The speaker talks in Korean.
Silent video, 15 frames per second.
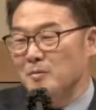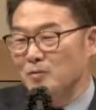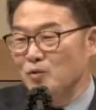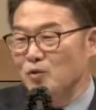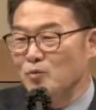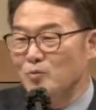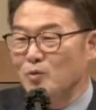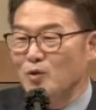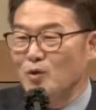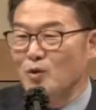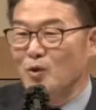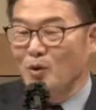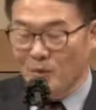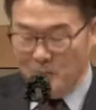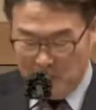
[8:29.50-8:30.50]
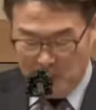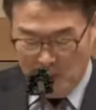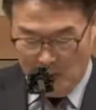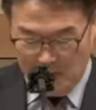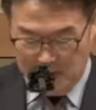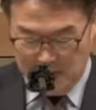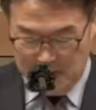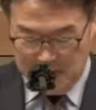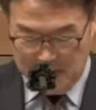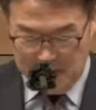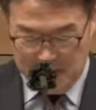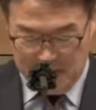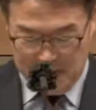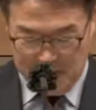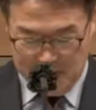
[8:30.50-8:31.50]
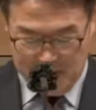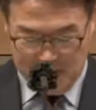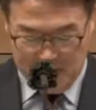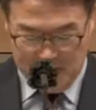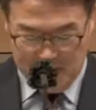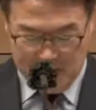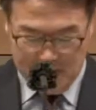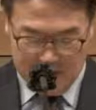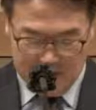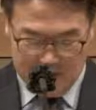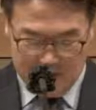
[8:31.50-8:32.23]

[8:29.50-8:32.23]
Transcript: 눈물로 편지를 쓰게 됩니다.